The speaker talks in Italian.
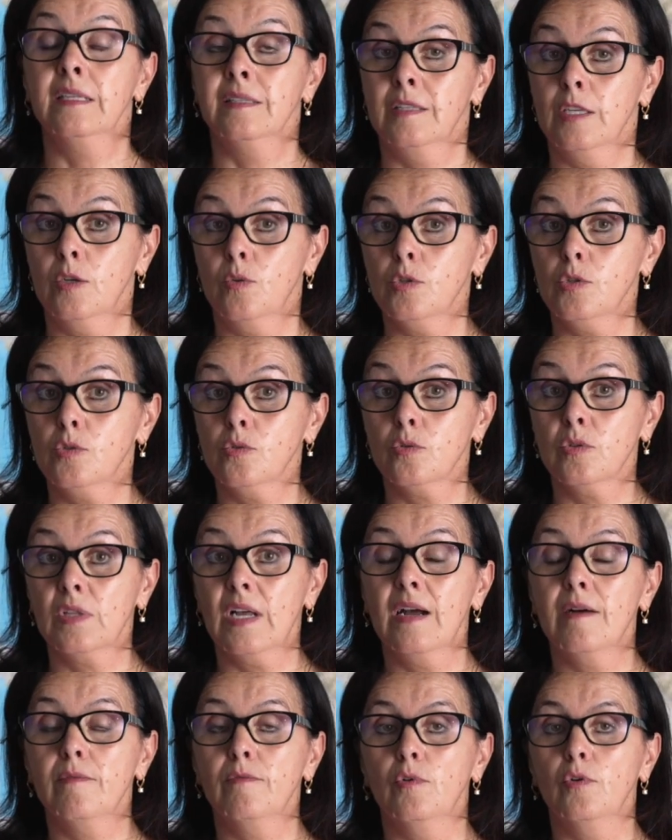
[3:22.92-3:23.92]
Di questo
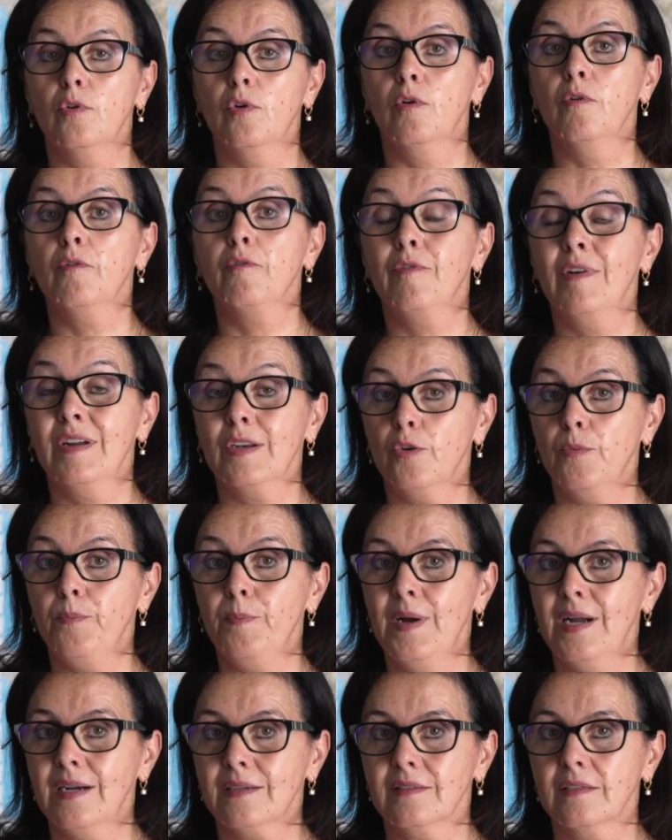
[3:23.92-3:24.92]
tavolo fanno
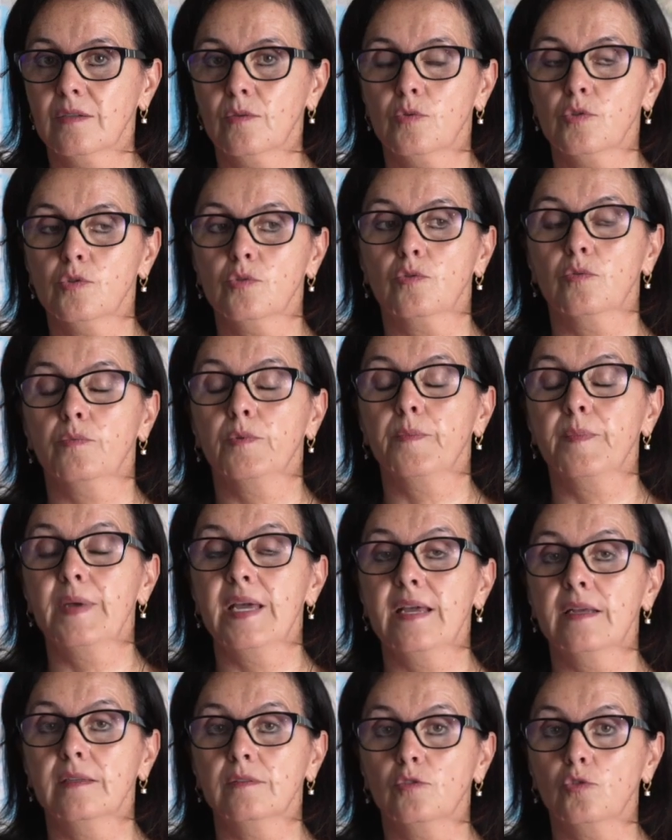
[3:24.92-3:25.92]
parte in questo
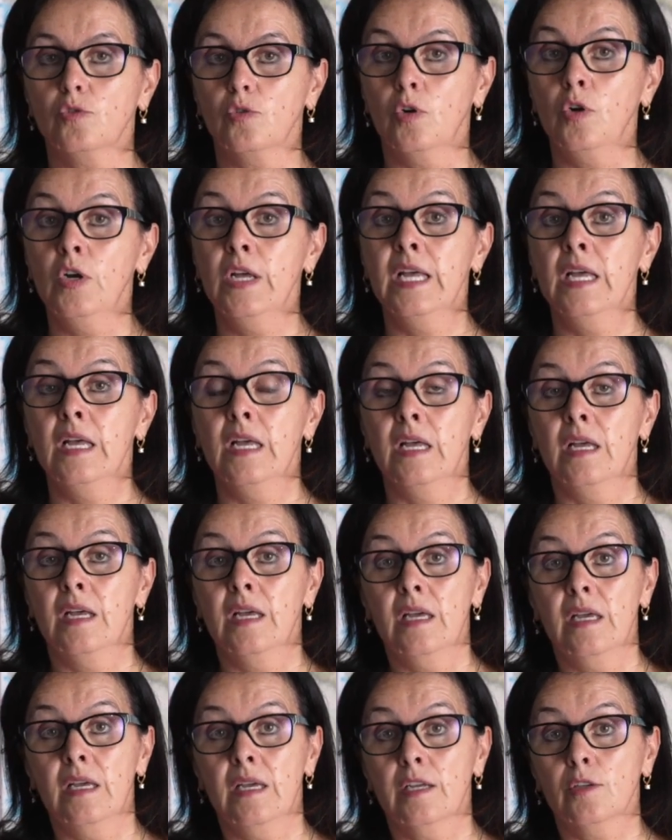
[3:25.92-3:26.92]
momento
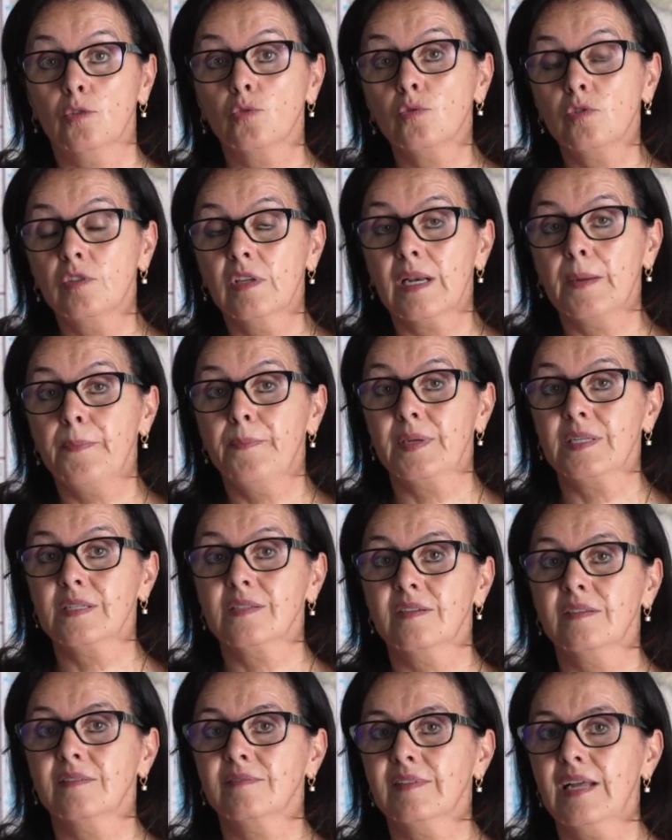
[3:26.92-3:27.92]
eh, tutti i
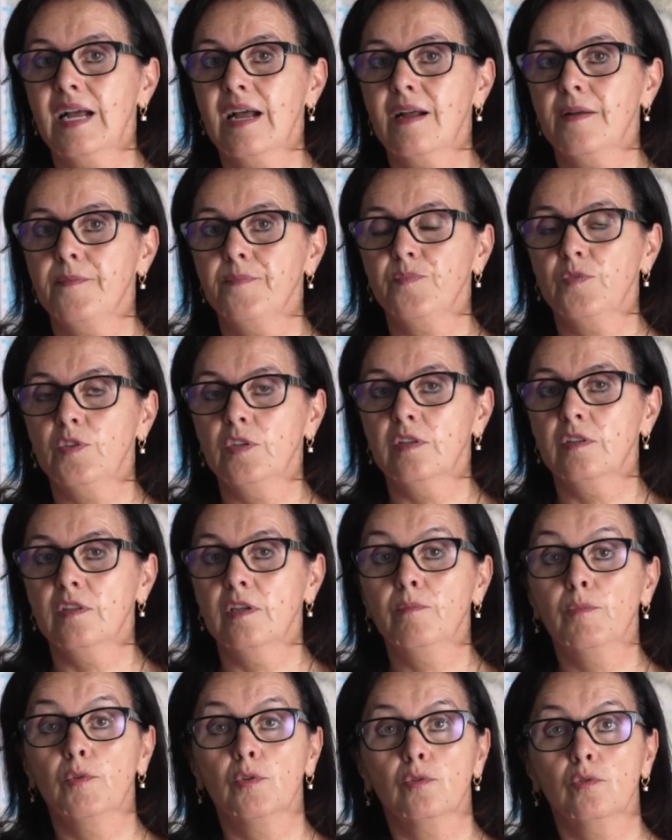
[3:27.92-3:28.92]
rappresentanti
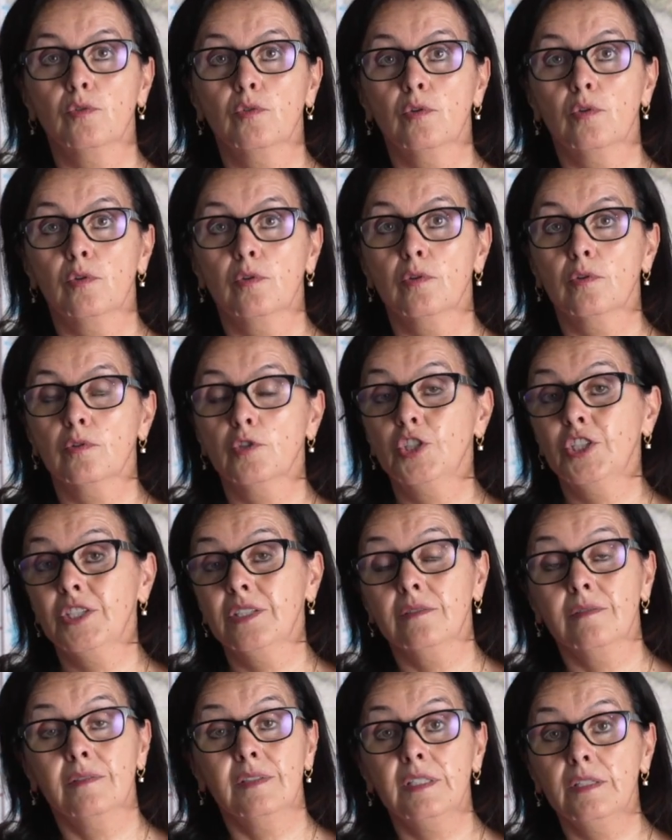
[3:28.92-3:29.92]
del mondo
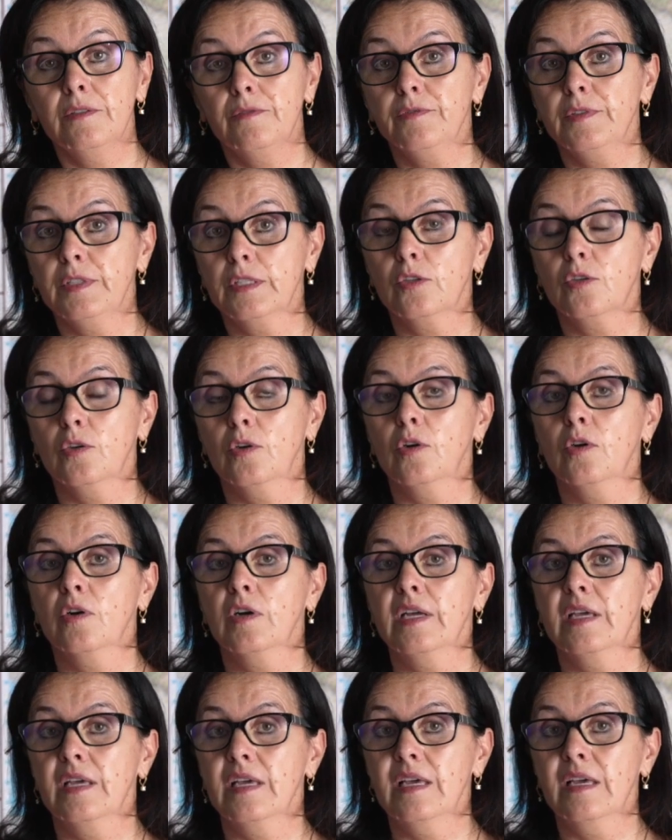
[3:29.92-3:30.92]

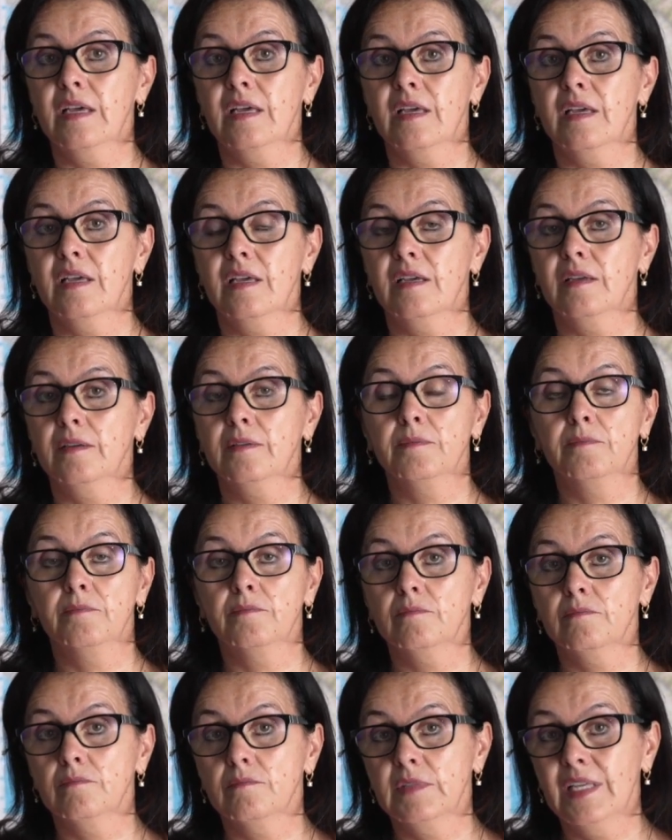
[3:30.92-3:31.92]
scientifico e eh,
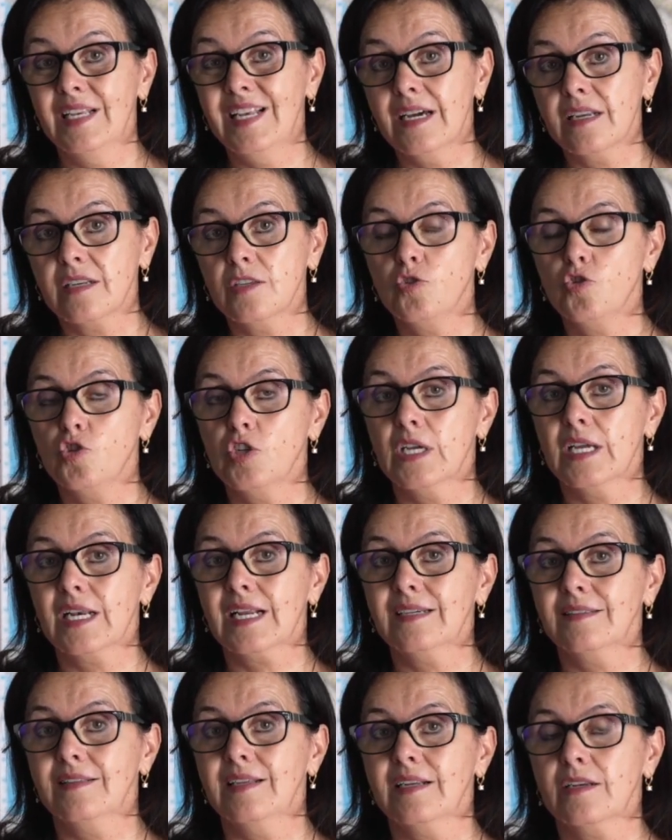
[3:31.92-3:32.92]
della
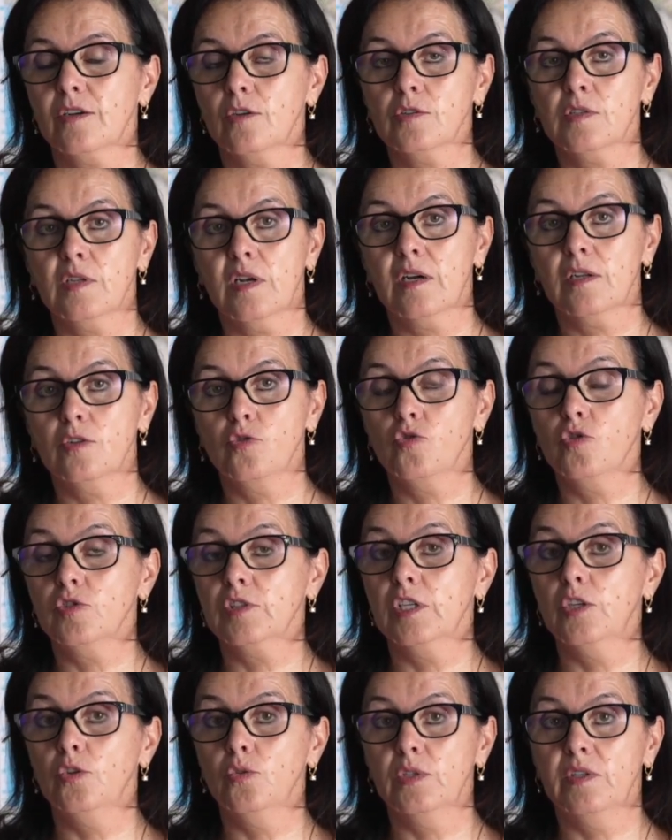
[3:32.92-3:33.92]
ricerca della nostra
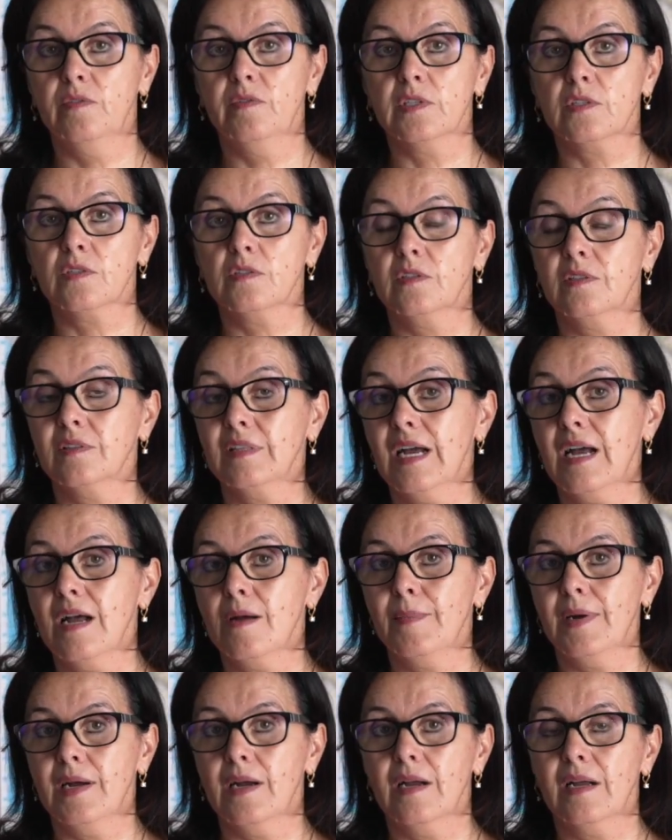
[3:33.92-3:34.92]
regione, le
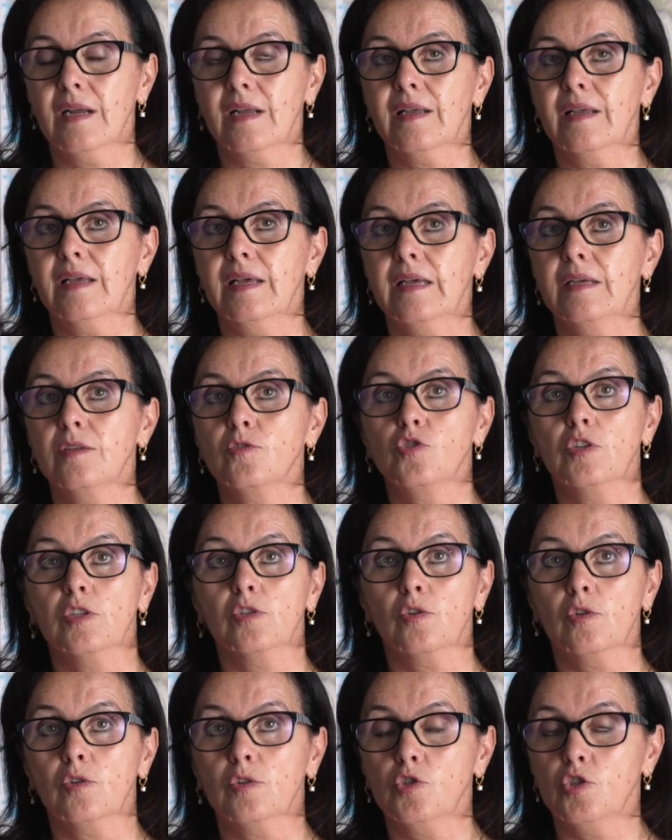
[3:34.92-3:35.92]
università, ma anche il
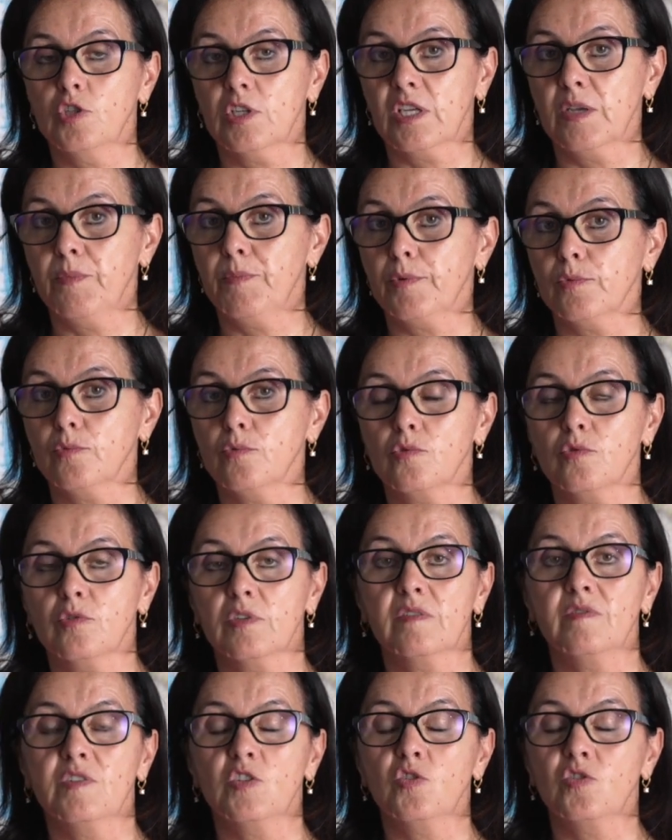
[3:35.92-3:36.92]
Centro Ricerca e
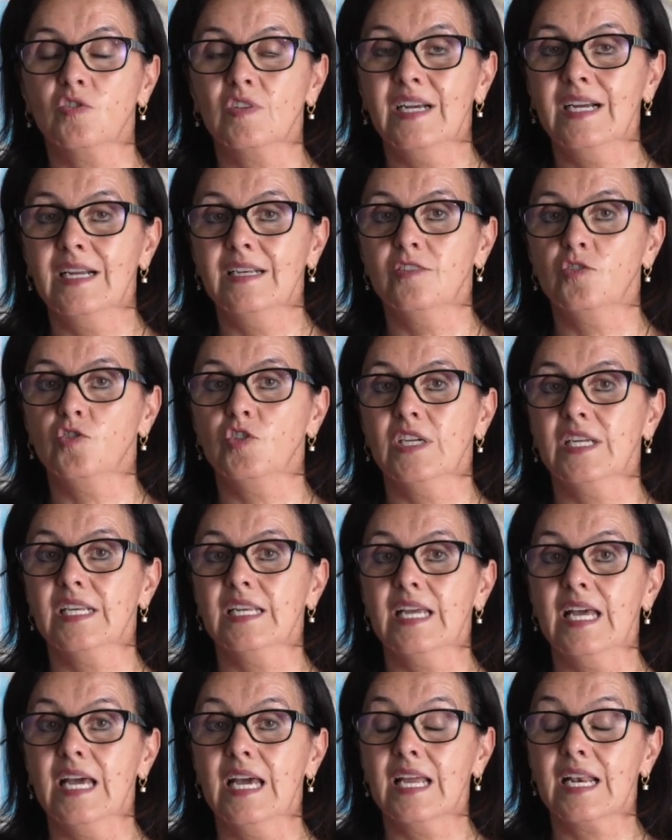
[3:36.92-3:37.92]
Produzione Vegetali,
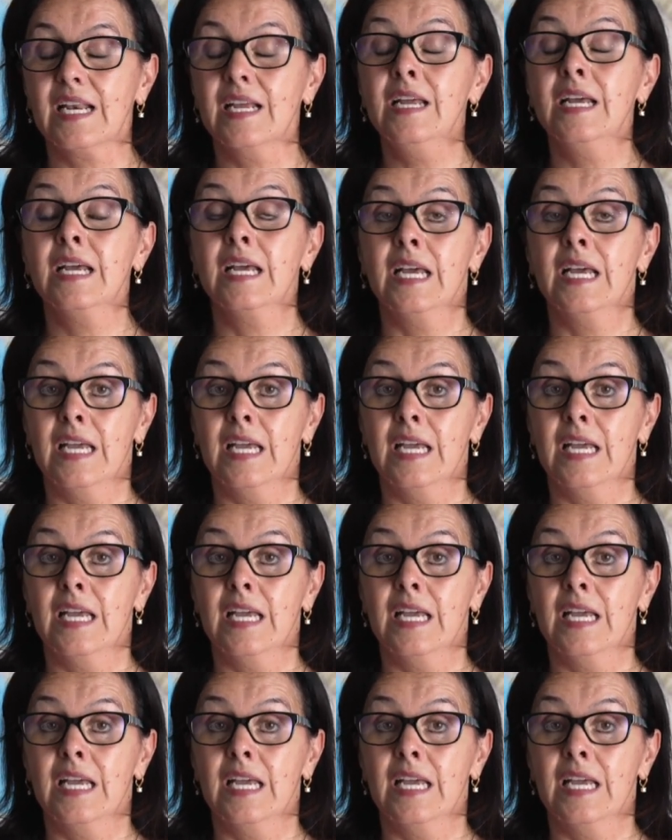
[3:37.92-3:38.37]
CNR,